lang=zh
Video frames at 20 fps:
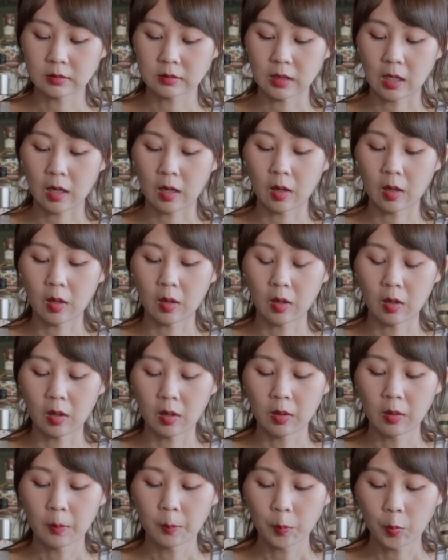然
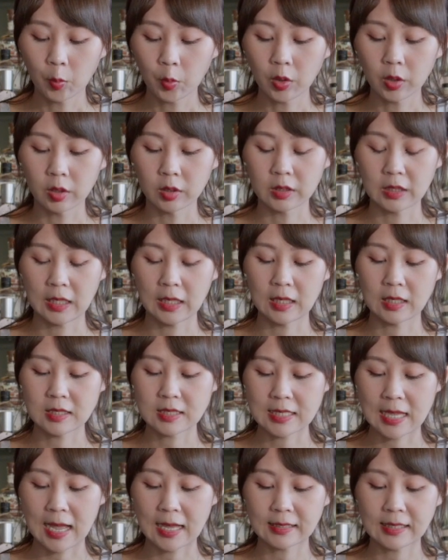后薄荷叶、
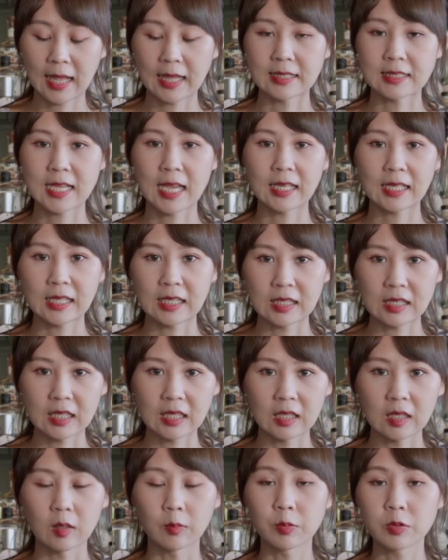砂糖再一
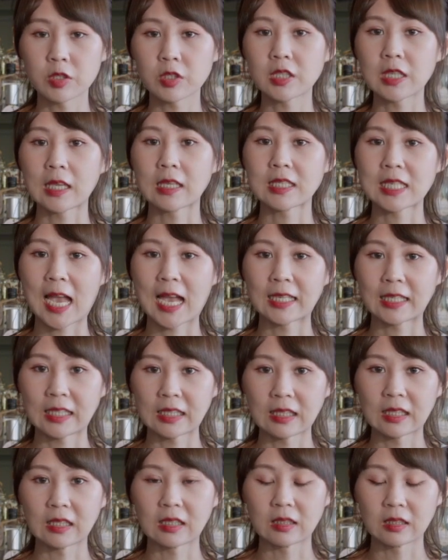体，而不是先下一
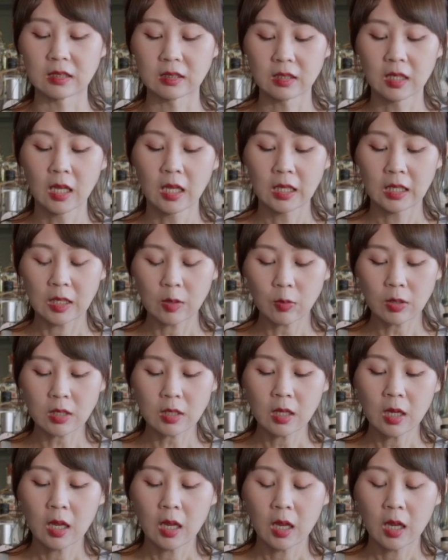体的，因为。